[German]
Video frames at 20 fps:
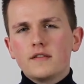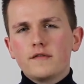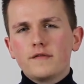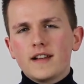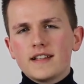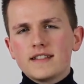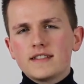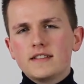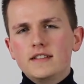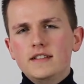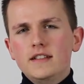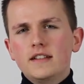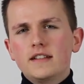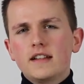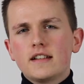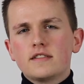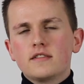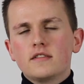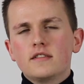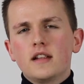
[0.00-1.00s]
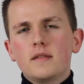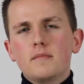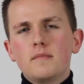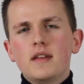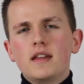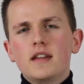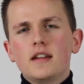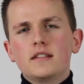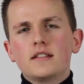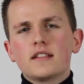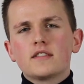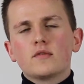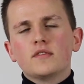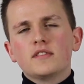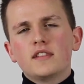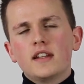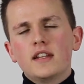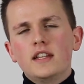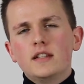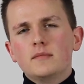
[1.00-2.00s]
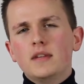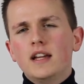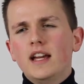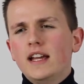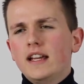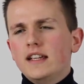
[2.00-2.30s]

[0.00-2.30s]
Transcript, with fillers: fasziniert hat, sondern mehr das Unternehmen.